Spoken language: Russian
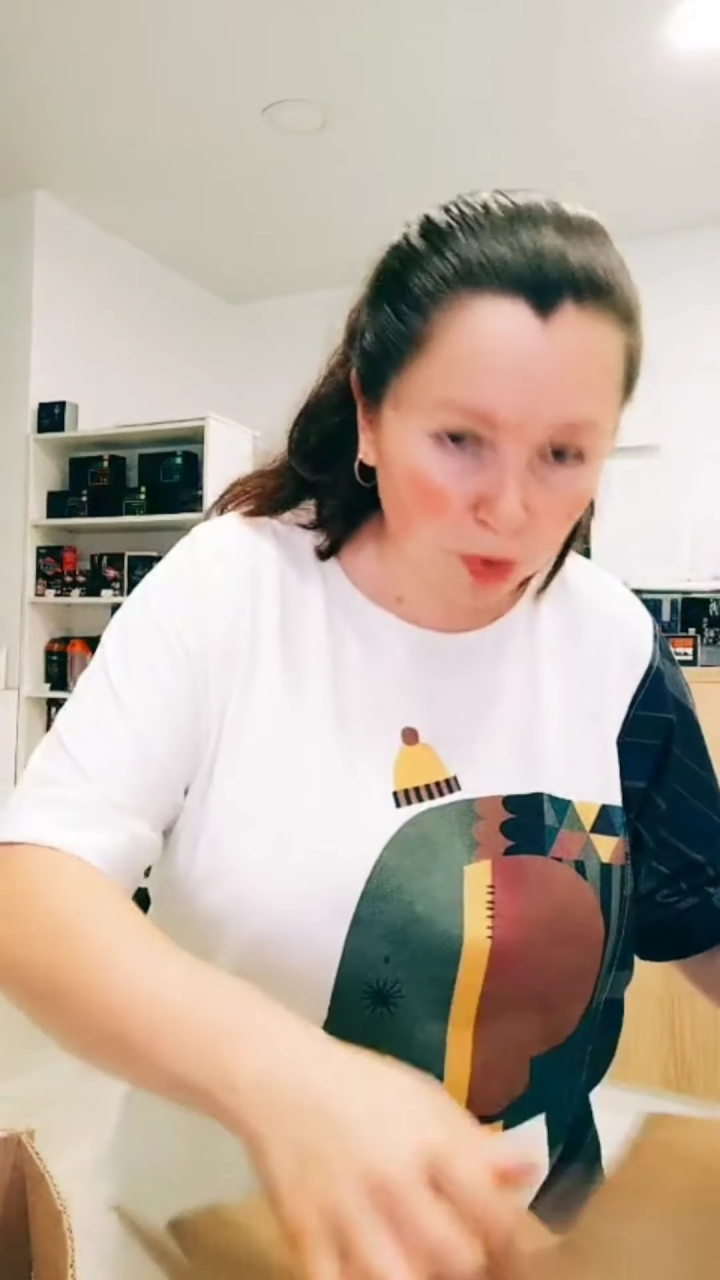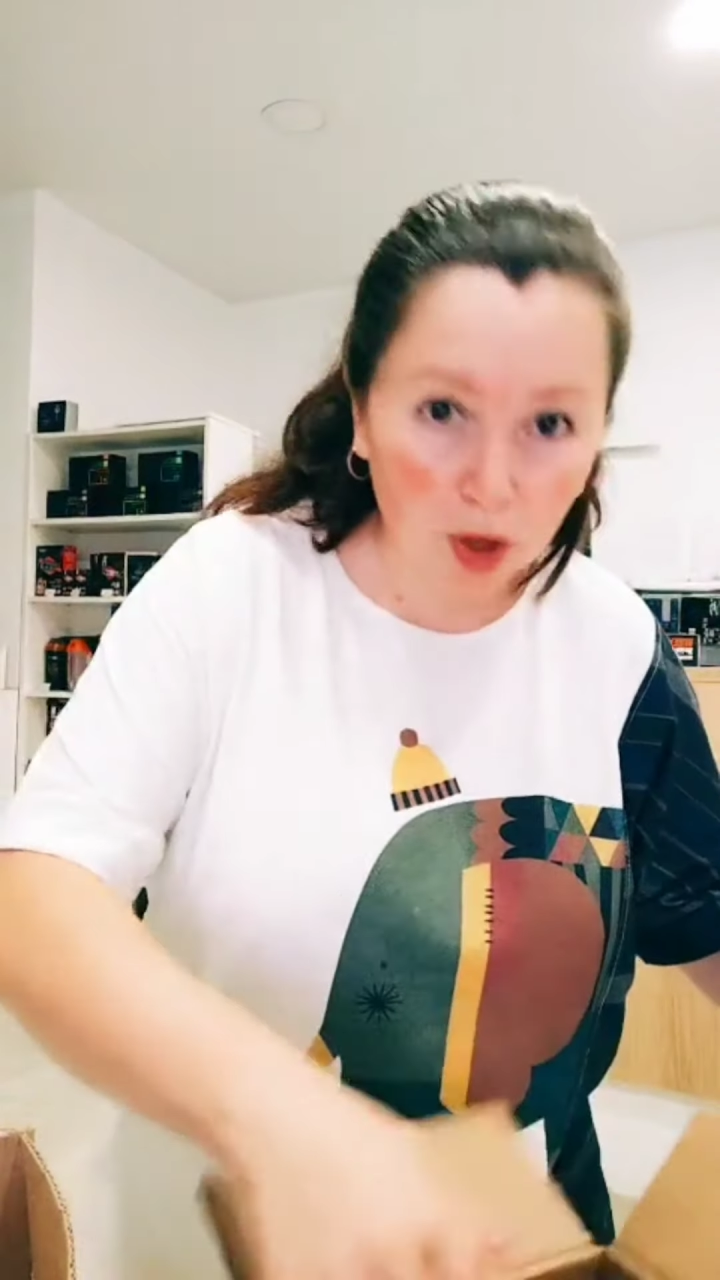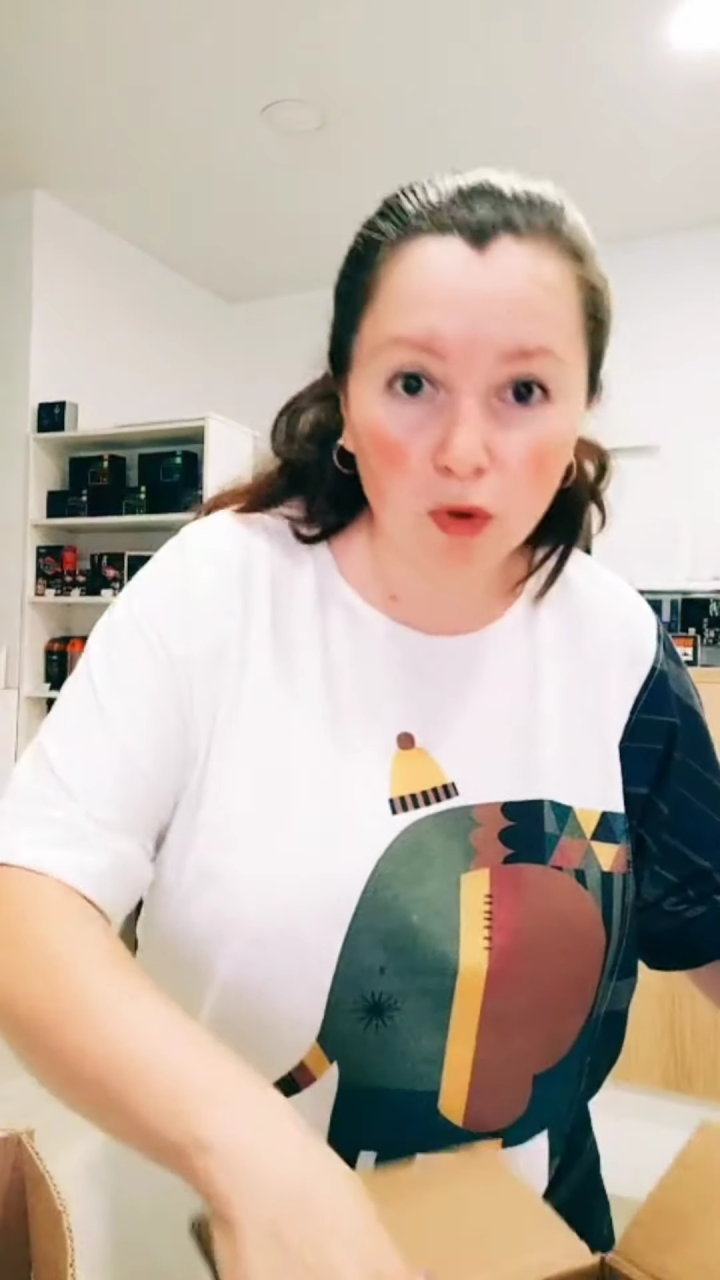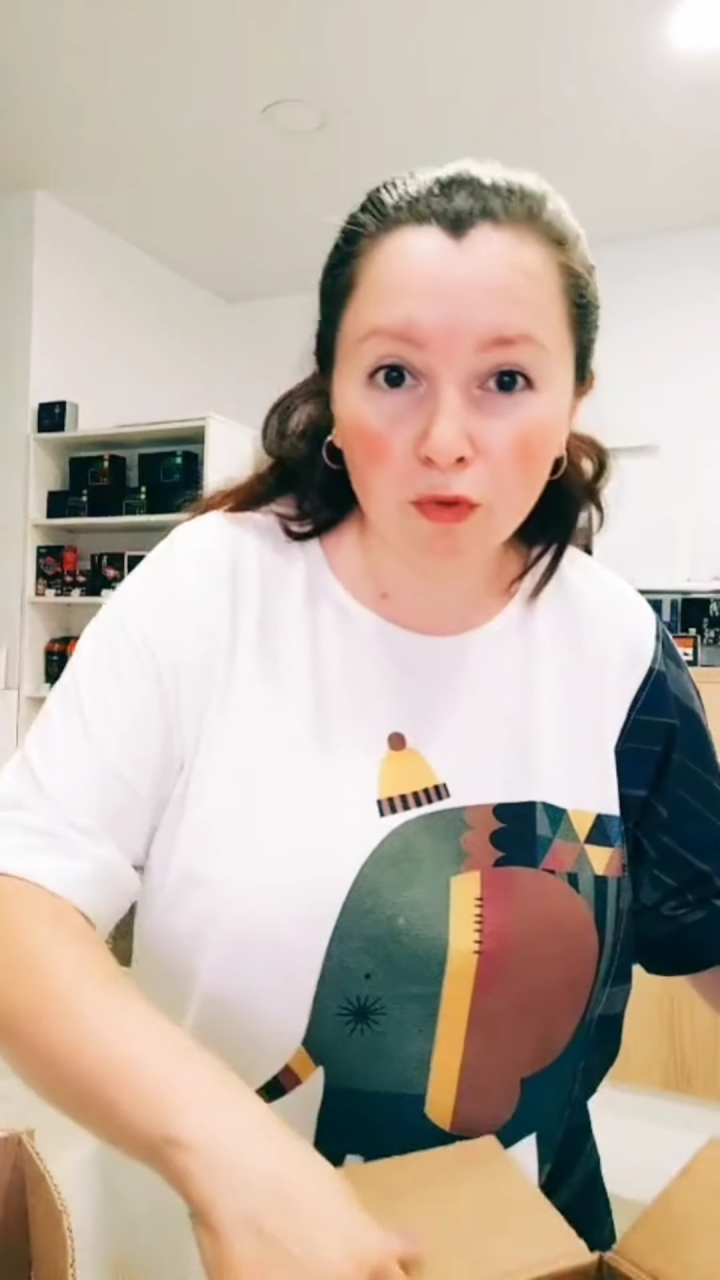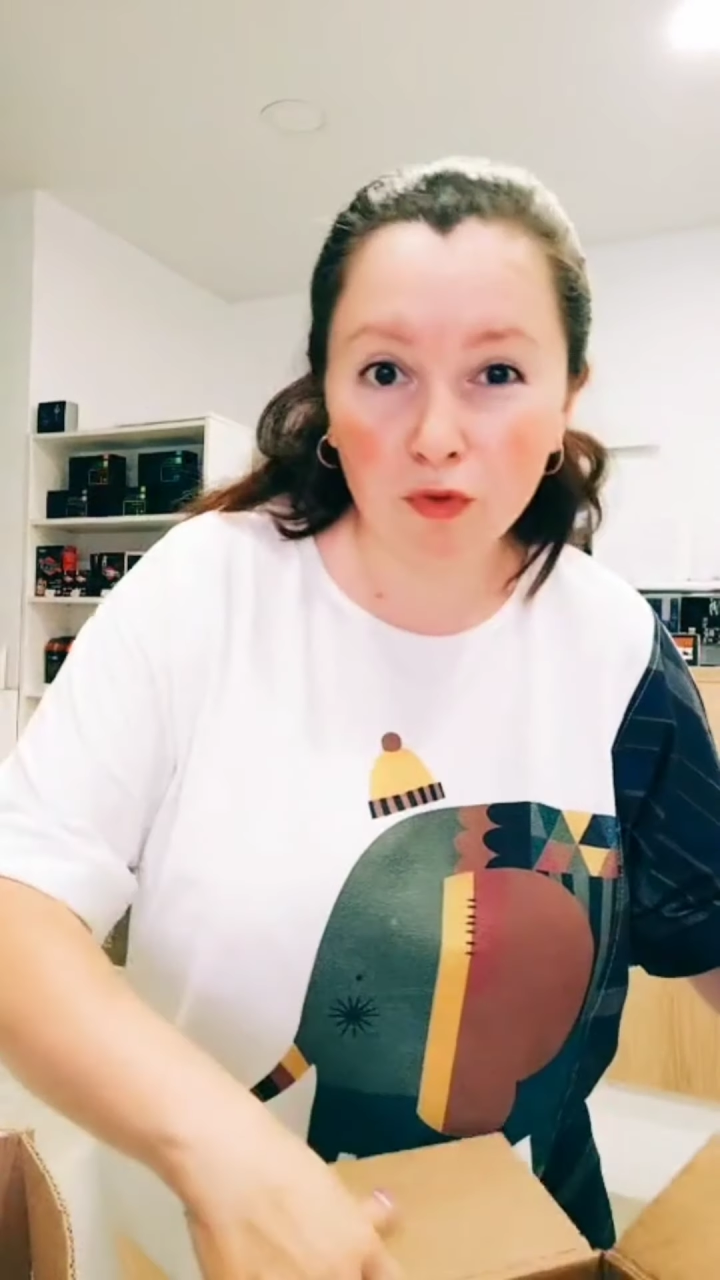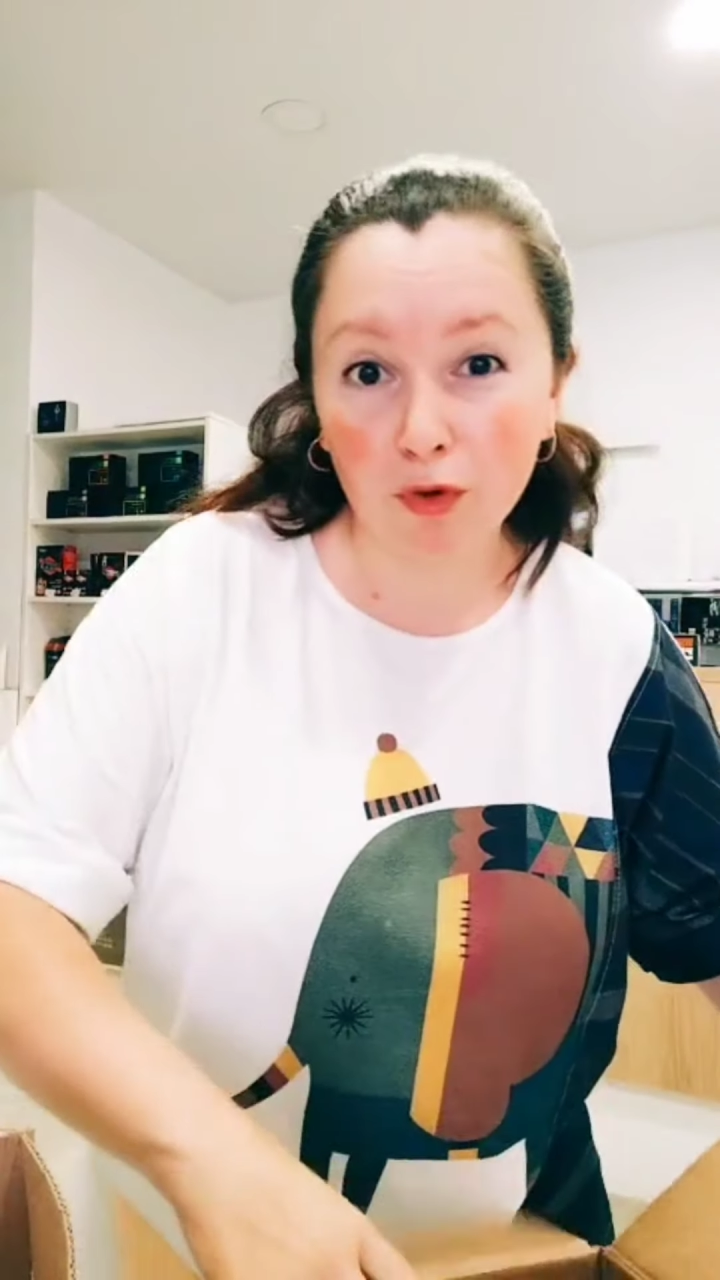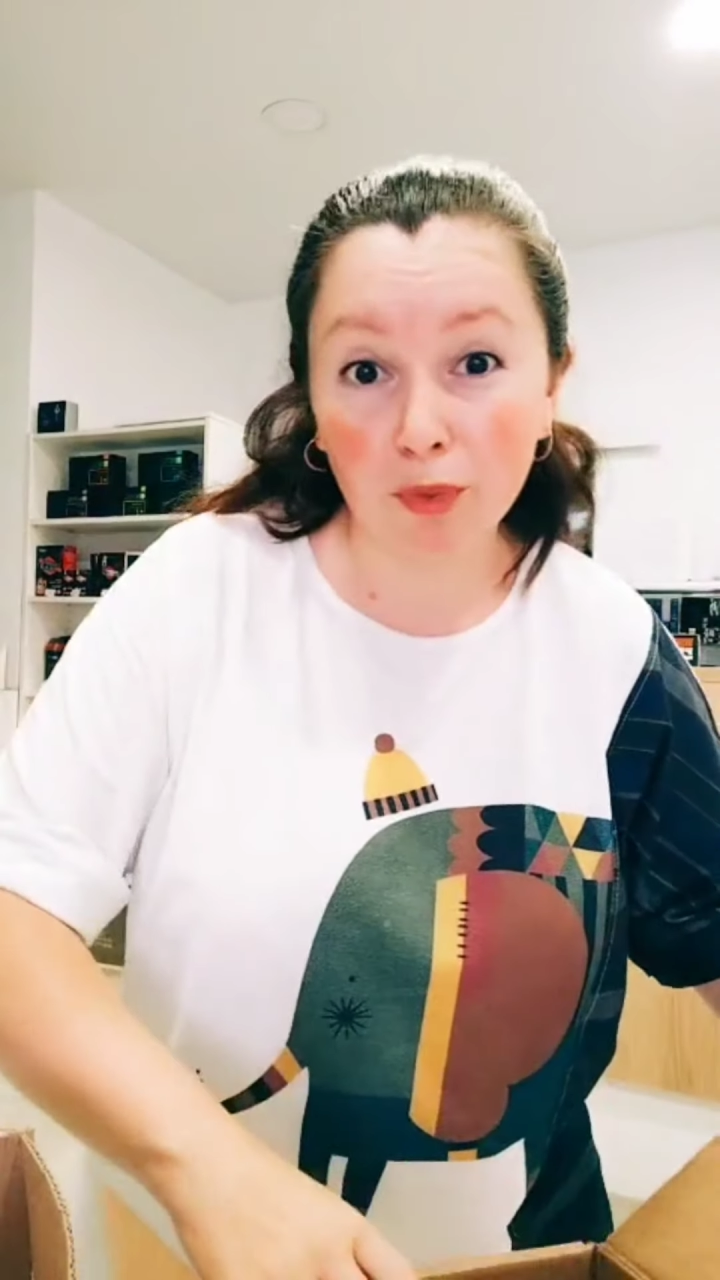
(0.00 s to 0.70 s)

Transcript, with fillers: упаковываю,